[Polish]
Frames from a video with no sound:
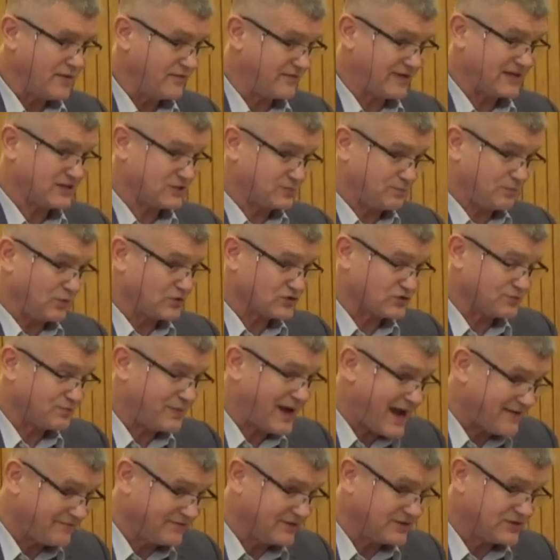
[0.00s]
wręcz
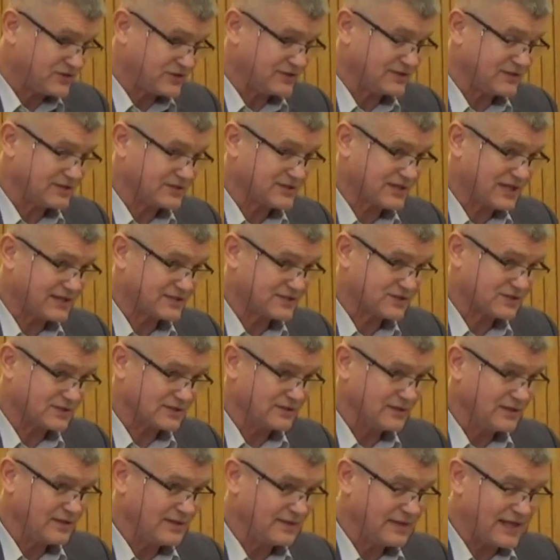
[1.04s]
pozbawić tych
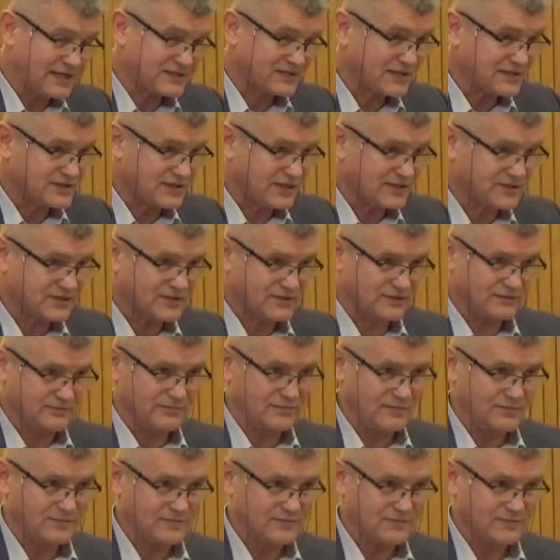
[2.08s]
rzeczy nasze dzieci.